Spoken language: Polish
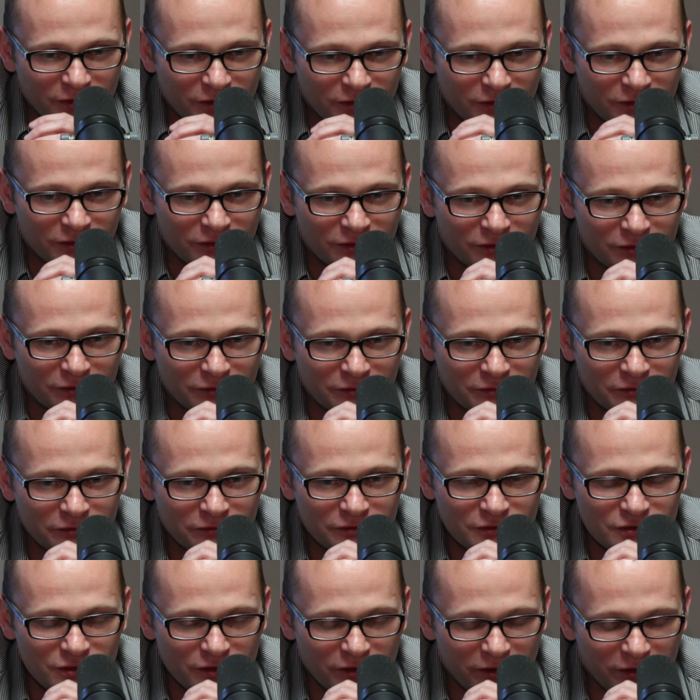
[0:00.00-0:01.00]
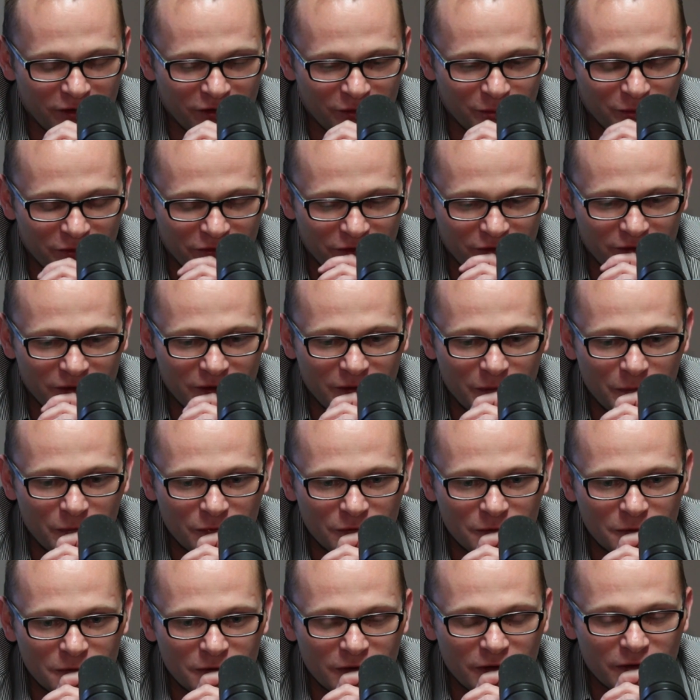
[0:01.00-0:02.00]
E, wczoraj
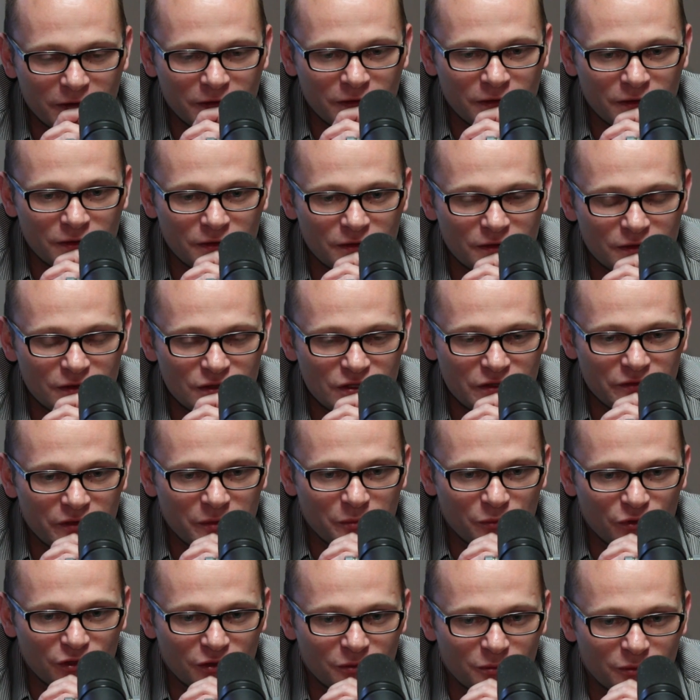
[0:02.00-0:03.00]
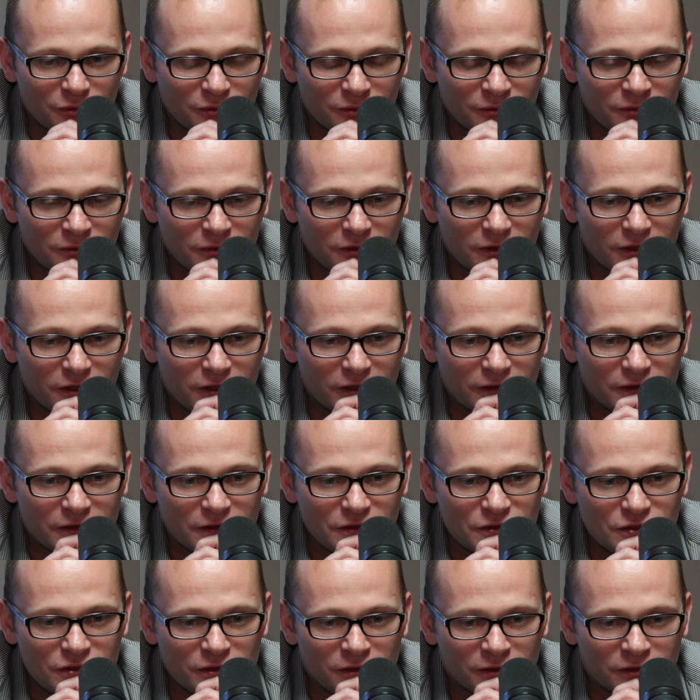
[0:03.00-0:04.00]
rozmawiałem tutaj z szefem klubu
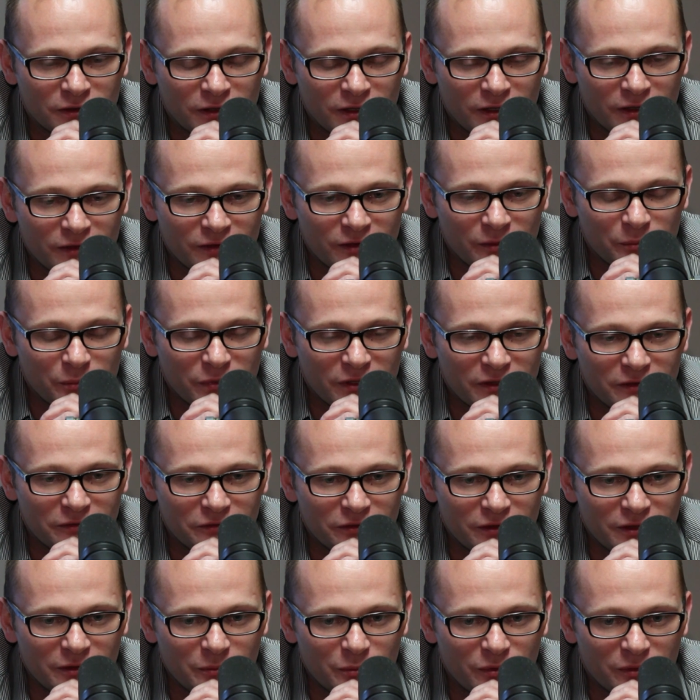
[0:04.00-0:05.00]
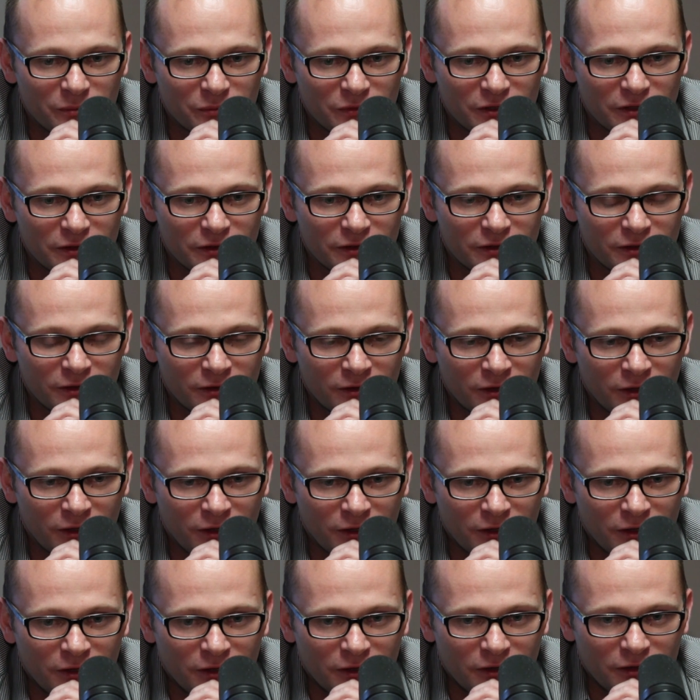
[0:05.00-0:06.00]
radnych Zielone Razem, panem Filipem Gryko
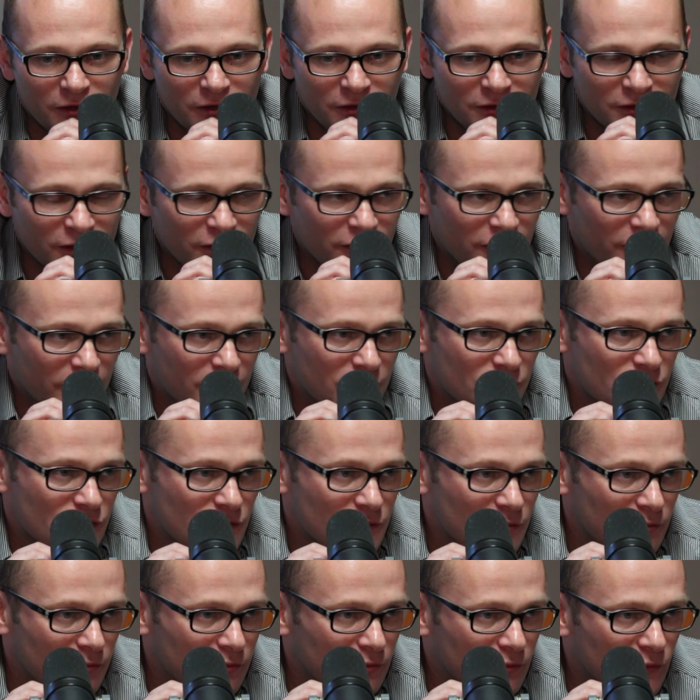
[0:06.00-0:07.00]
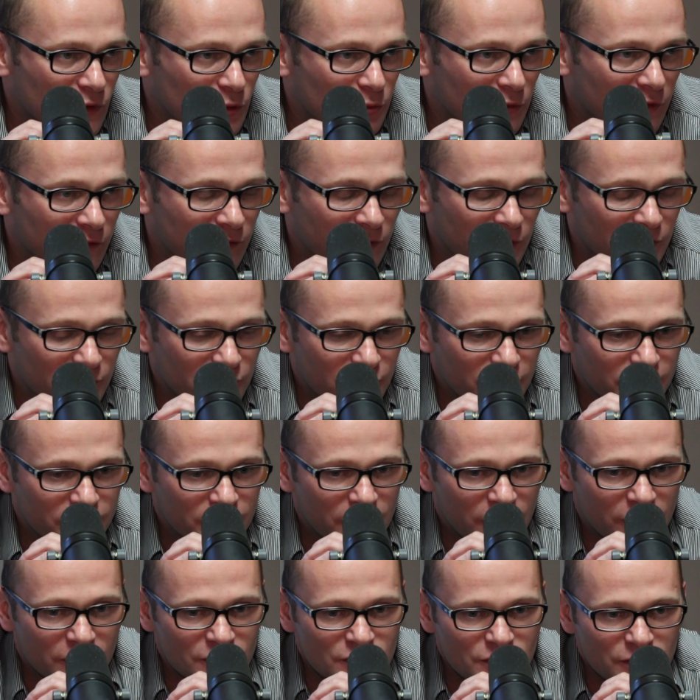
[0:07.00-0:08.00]
i tak jakoś mimowolnie w
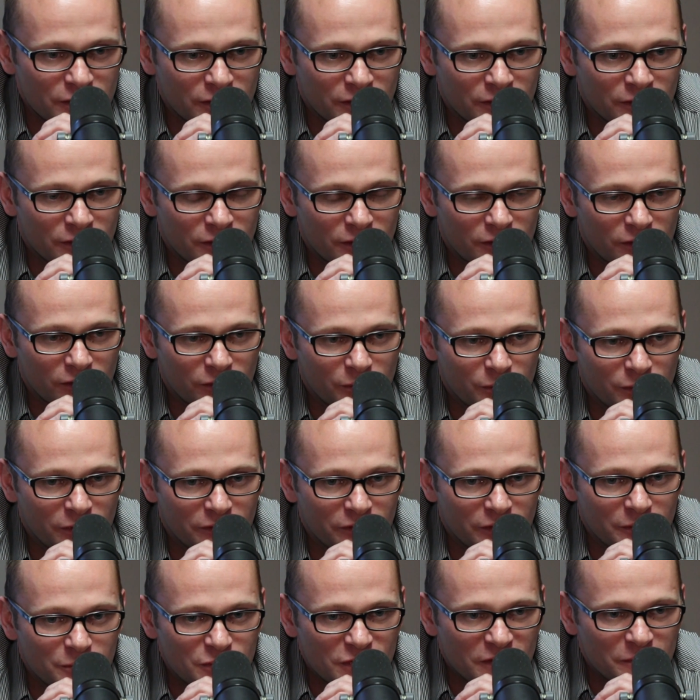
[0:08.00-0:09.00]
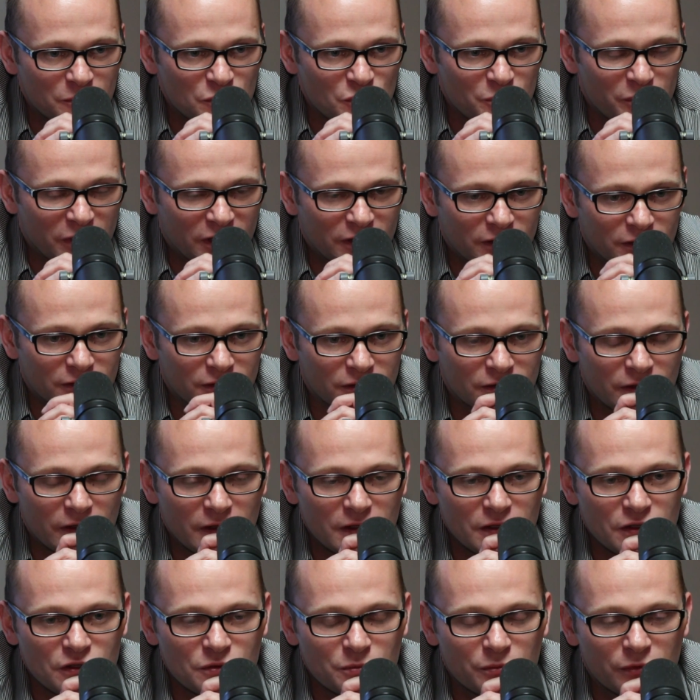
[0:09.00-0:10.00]
trakcie rozmowy przez przypadek
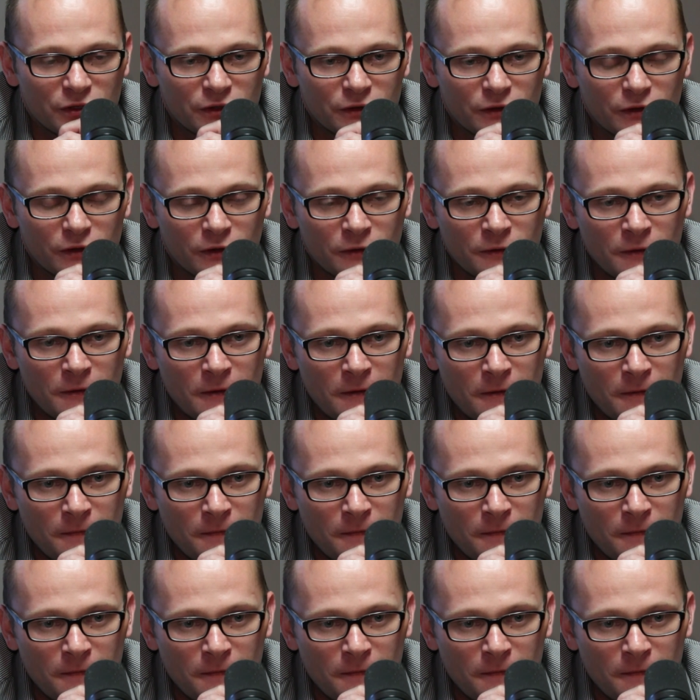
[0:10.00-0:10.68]
dotarliśmy do